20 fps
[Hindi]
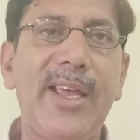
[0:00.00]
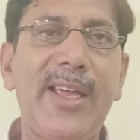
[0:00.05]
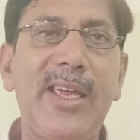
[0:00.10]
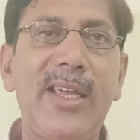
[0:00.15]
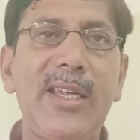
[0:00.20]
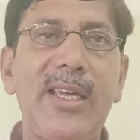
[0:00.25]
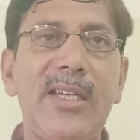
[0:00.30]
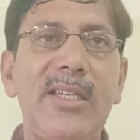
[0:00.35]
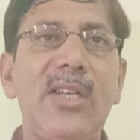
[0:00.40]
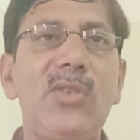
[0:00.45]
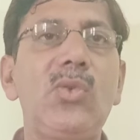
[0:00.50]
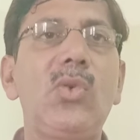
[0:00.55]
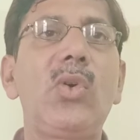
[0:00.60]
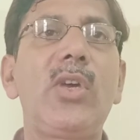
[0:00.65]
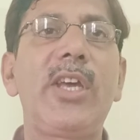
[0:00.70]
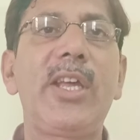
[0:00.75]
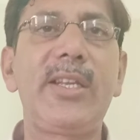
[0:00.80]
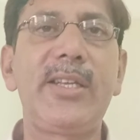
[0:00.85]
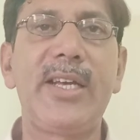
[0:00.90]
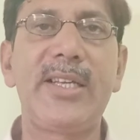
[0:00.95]
गई हैं या जो
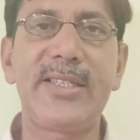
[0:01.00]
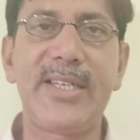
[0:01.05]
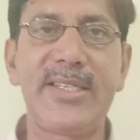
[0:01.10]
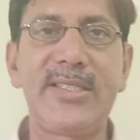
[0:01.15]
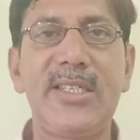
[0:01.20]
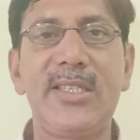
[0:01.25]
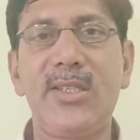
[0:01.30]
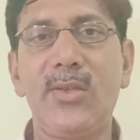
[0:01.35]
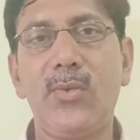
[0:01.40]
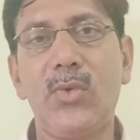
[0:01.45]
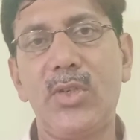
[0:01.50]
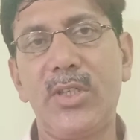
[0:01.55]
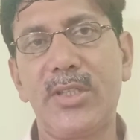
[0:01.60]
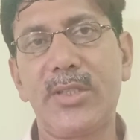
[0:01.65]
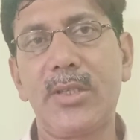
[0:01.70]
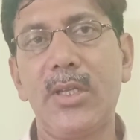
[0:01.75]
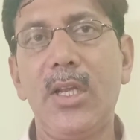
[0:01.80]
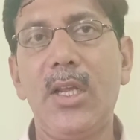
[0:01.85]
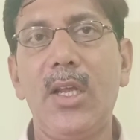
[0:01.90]
एरियाज़ ऐसे थे वो डिस्क